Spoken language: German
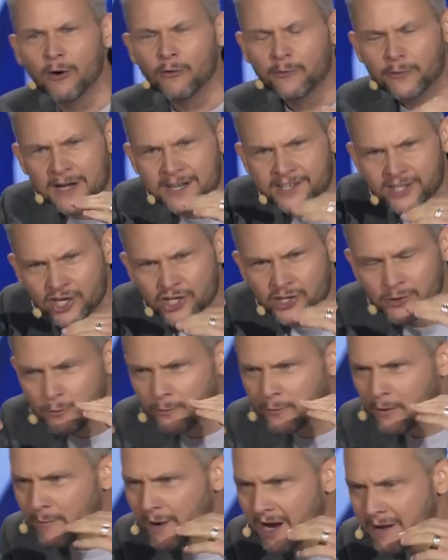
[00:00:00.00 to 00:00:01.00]
auf welcher
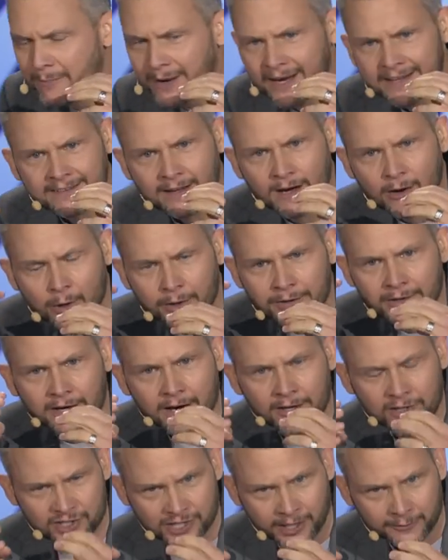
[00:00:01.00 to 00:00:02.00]
Stufe mein Beitrag heute
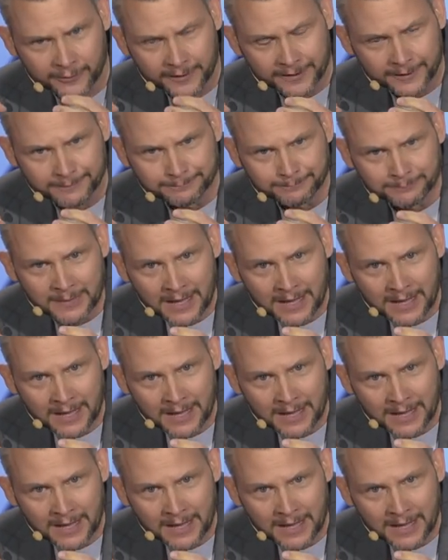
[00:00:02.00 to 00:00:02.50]
gerade stattfindet.